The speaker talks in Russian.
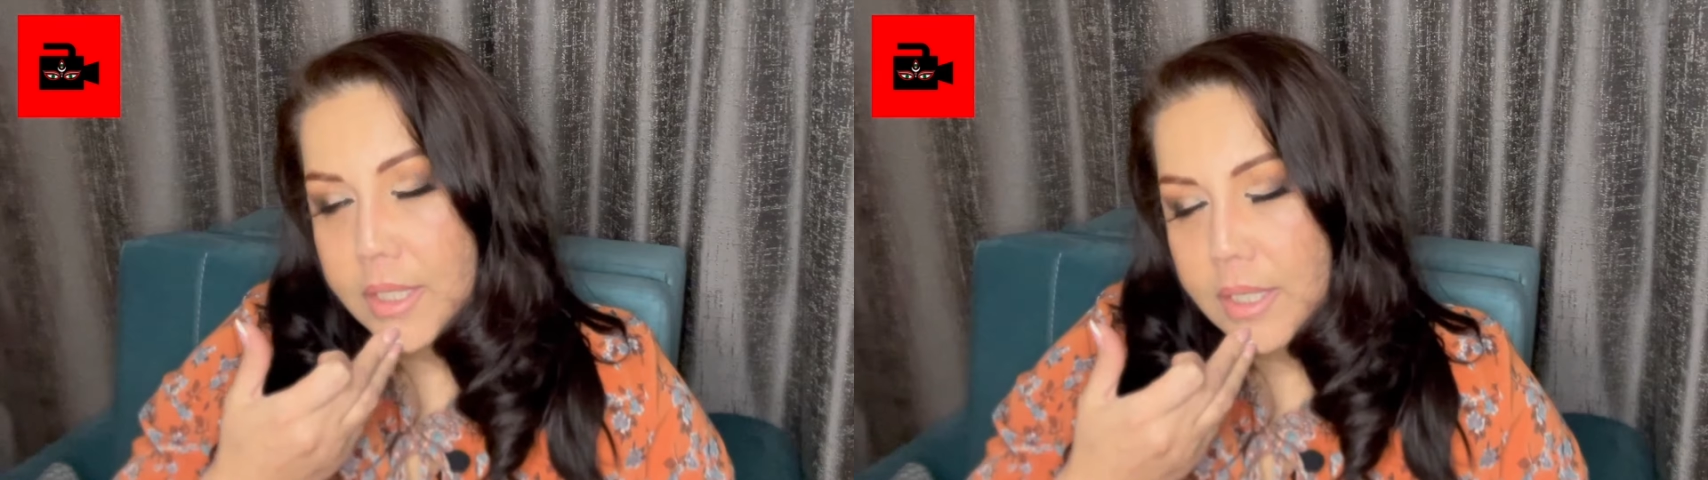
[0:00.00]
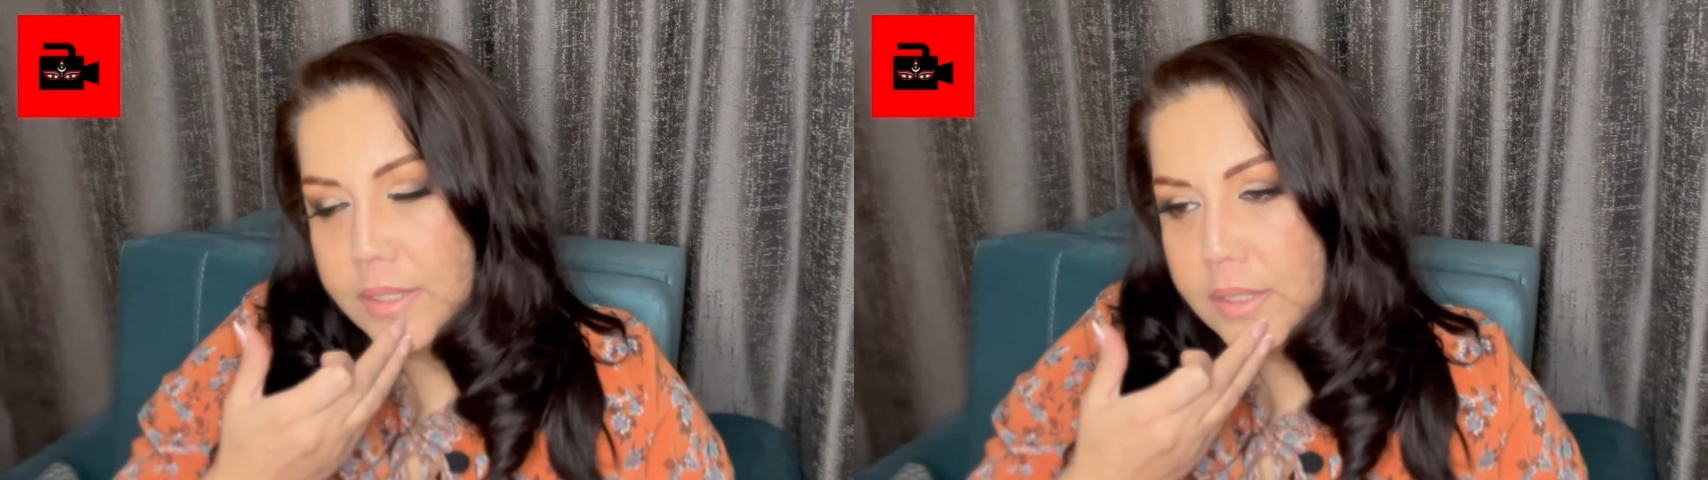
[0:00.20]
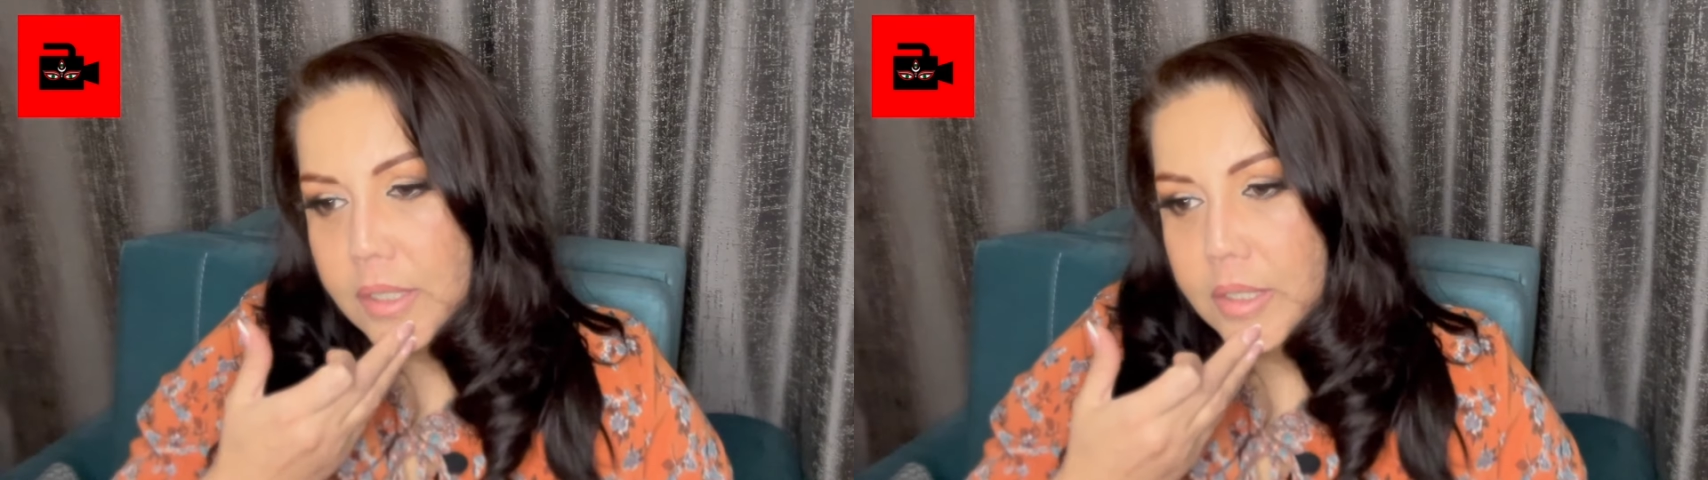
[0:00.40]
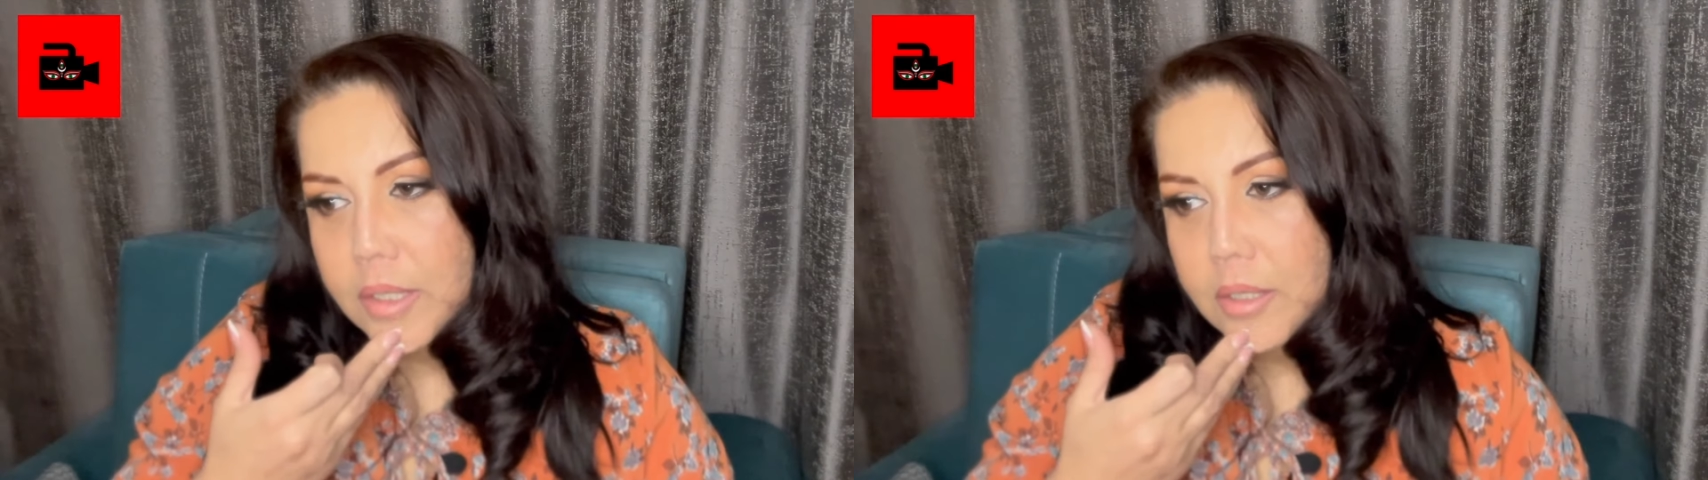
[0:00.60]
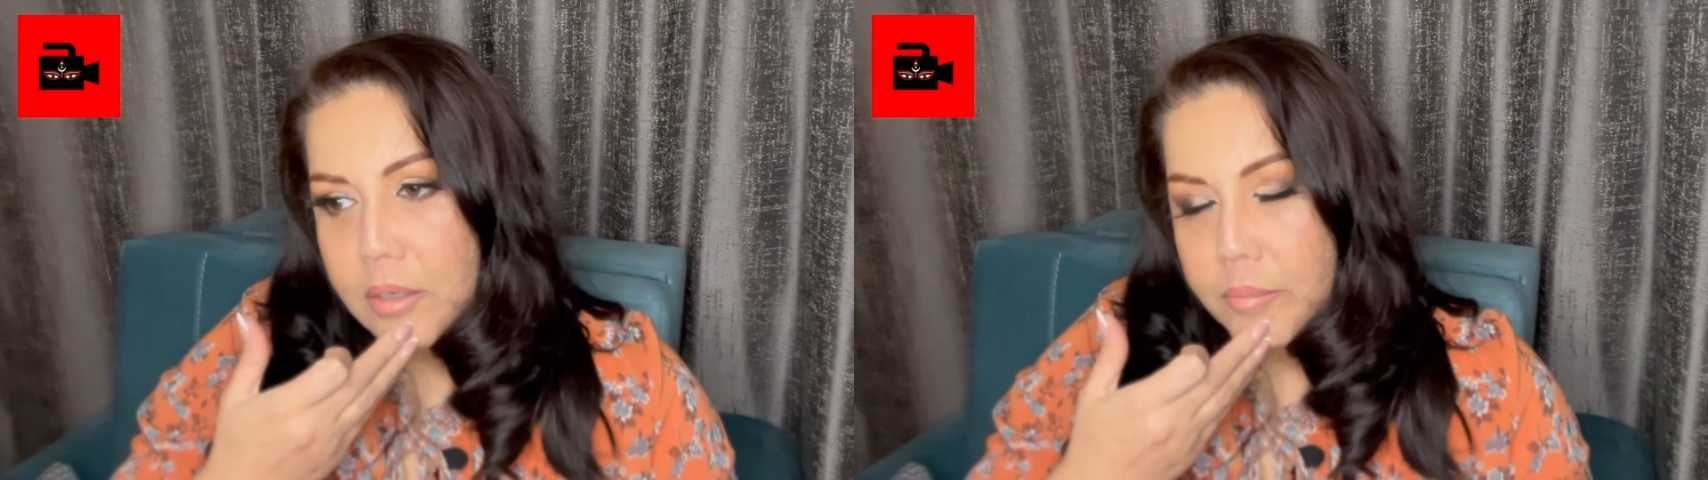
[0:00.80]
есть
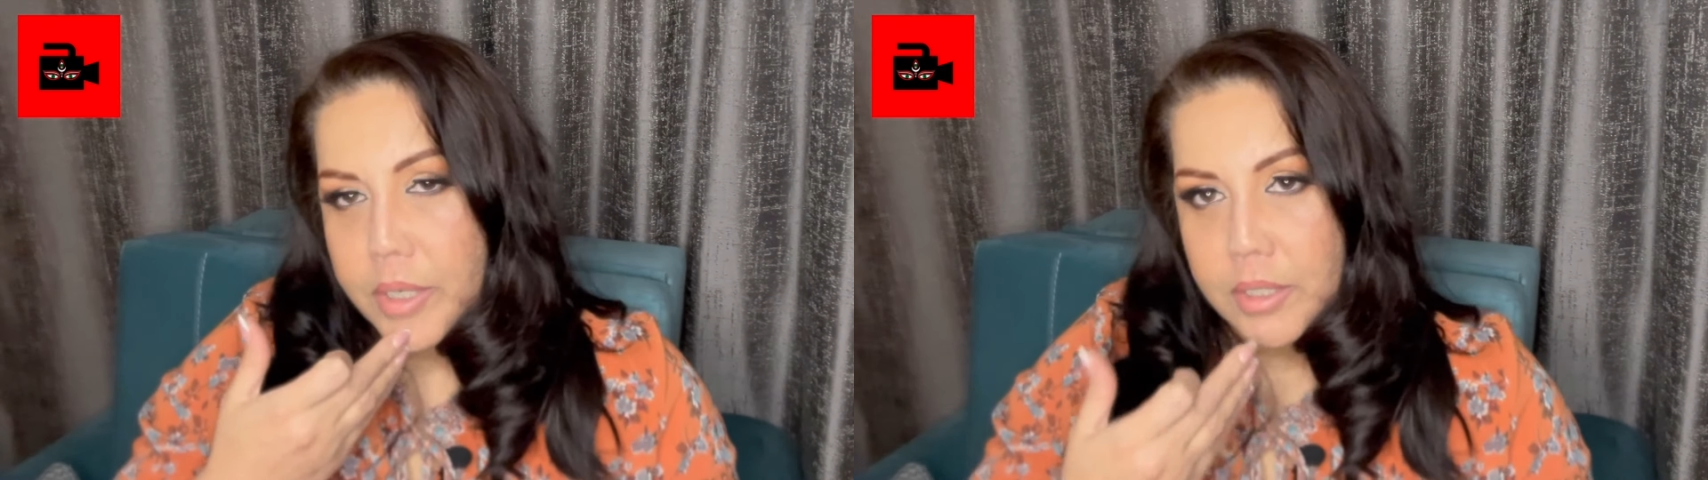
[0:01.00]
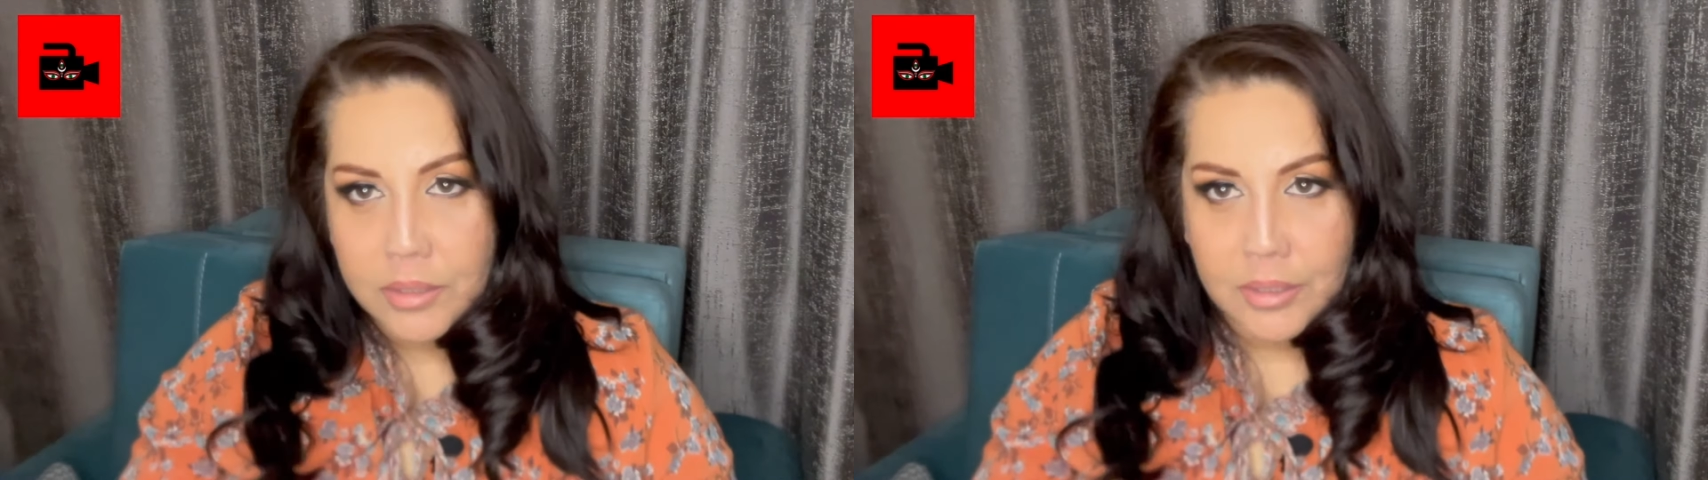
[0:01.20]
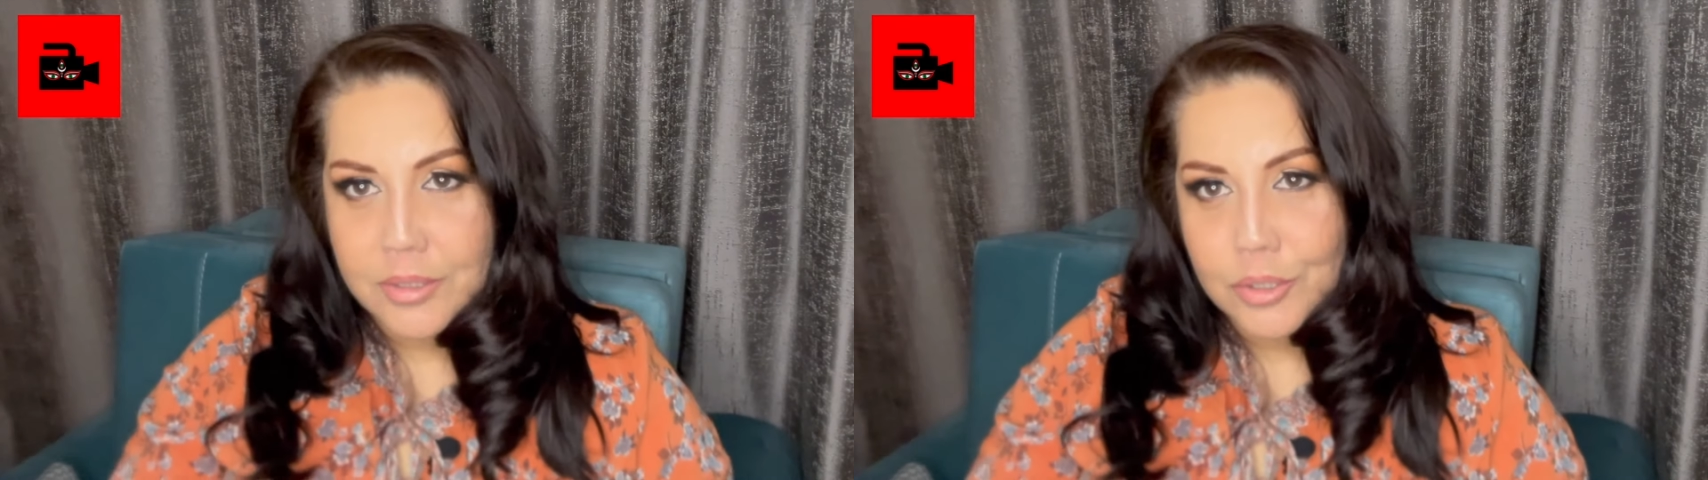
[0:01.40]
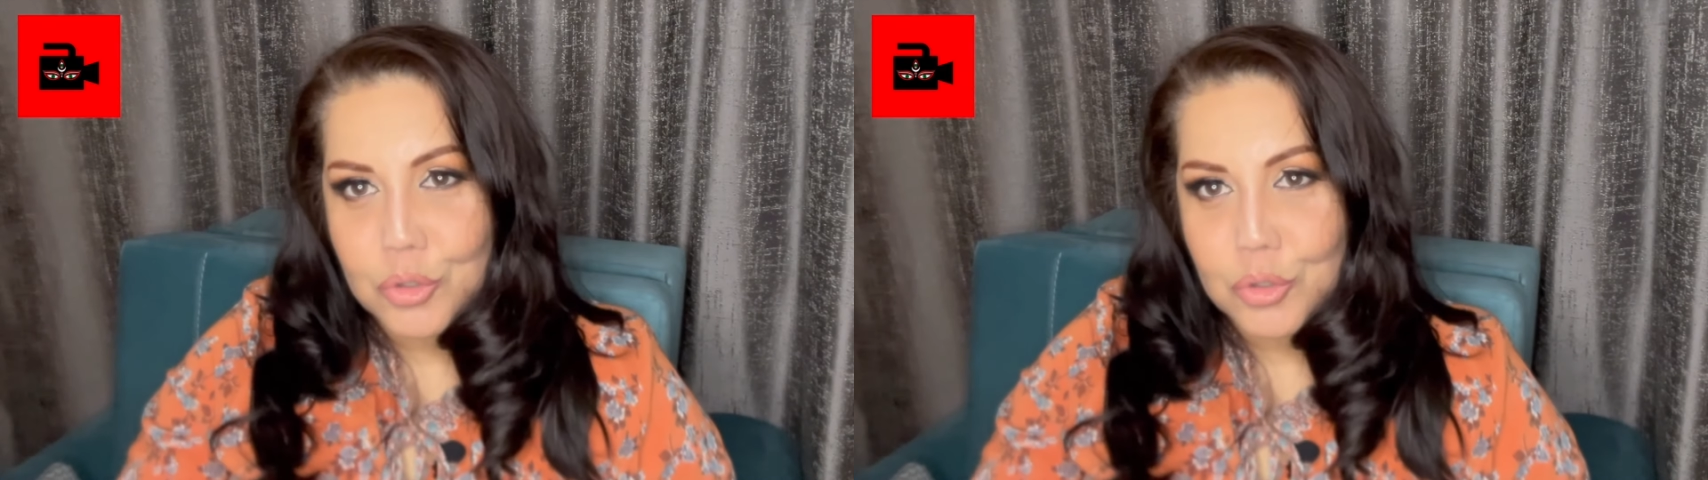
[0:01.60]
понятное дело,